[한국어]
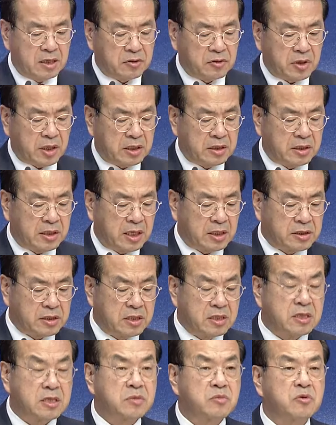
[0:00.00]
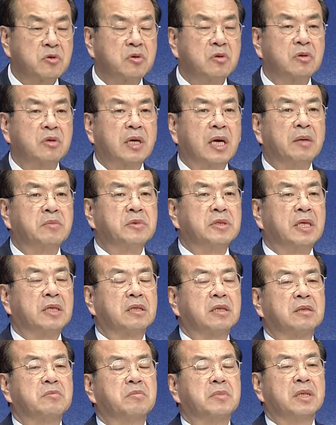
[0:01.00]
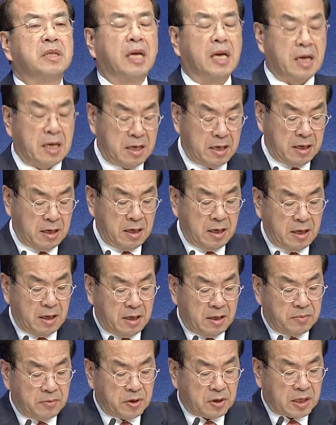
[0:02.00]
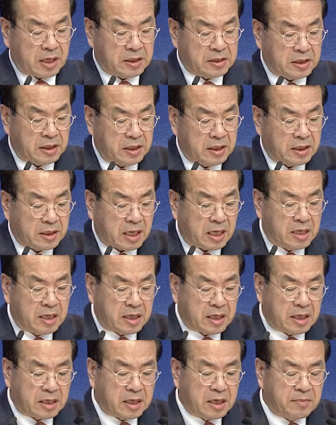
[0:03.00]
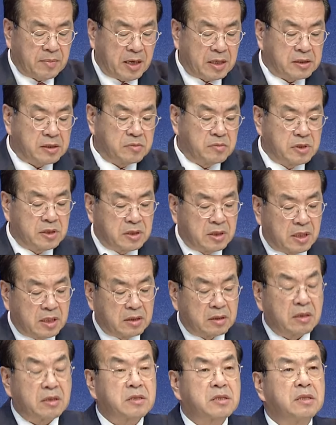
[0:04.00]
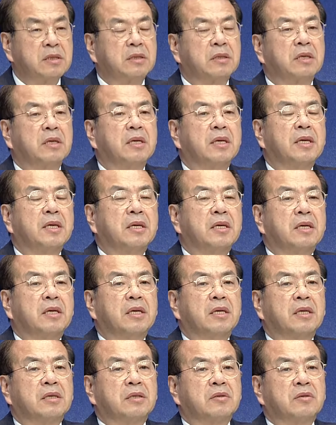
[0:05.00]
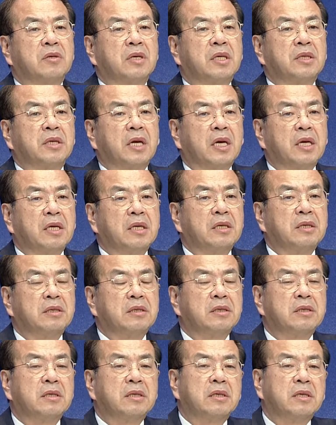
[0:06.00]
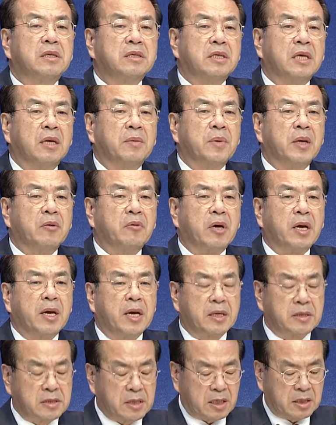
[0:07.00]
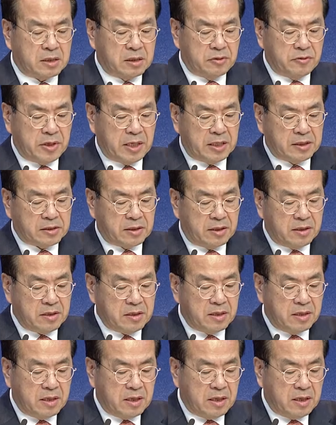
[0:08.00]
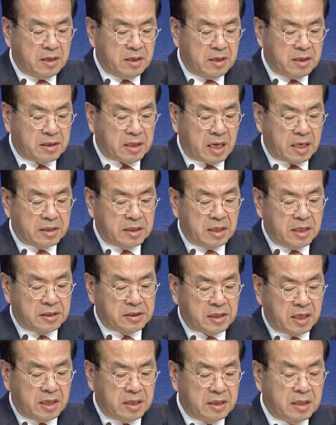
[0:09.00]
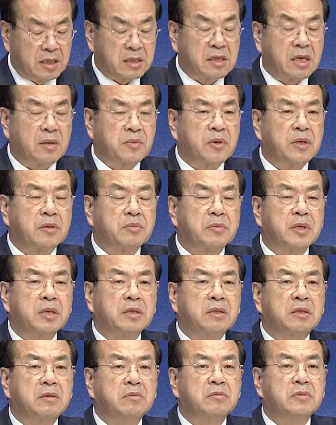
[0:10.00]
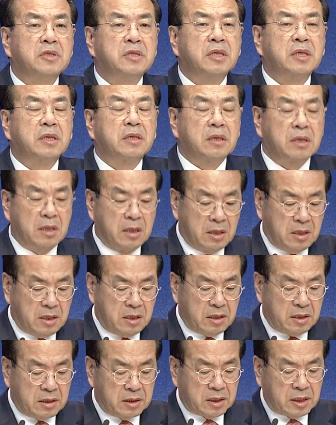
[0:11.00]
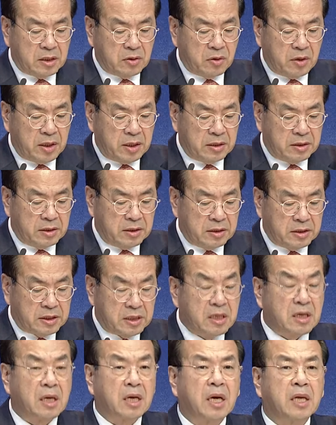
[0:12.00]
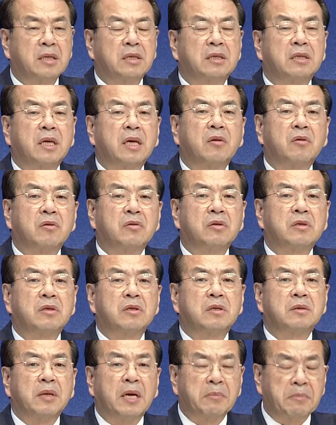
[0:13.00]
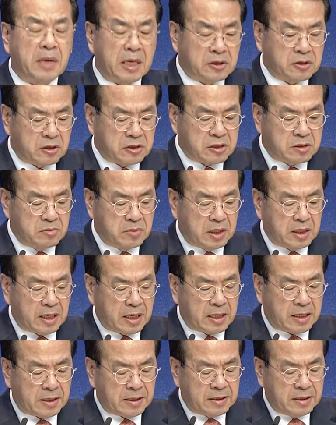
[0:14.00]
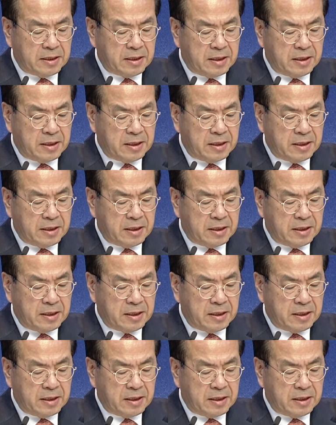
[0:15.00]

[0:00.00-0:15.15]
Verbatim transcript: 귀한 은혜 진심으로 감사드립니다. 몇 가지 간략하게 말씀을 드리는 것은 그동안 내일 예배와 행사를 위해서 다니엘 세일의 새벽 및 금식 기도회를 진행했는데 오늘 마쳤습니다.